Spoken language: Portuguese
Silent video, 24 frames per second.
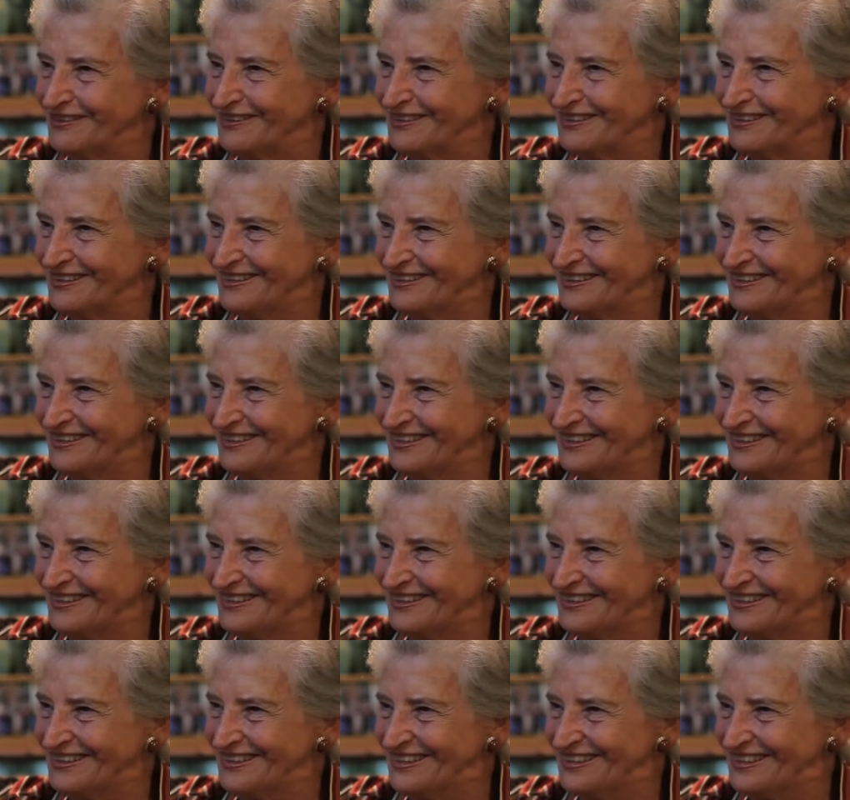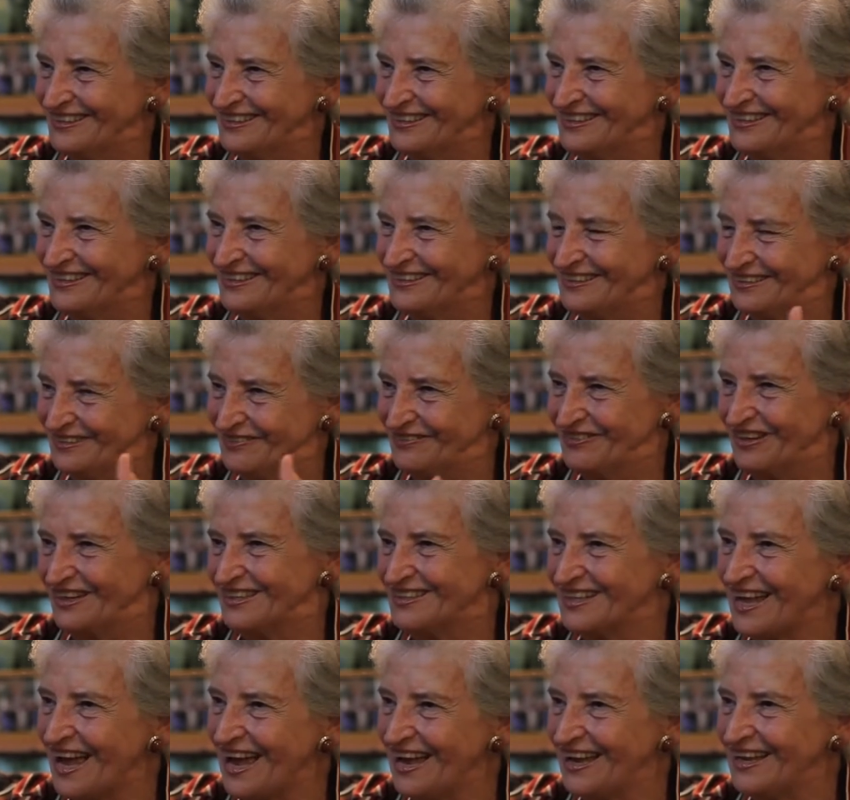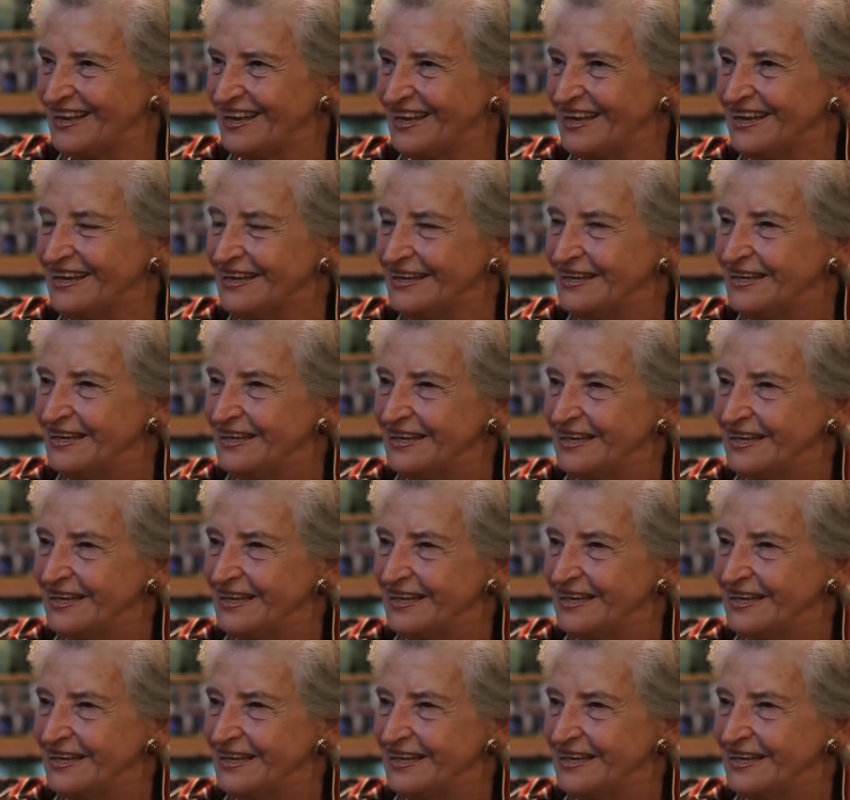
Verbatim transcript: eh, de Versailles, né?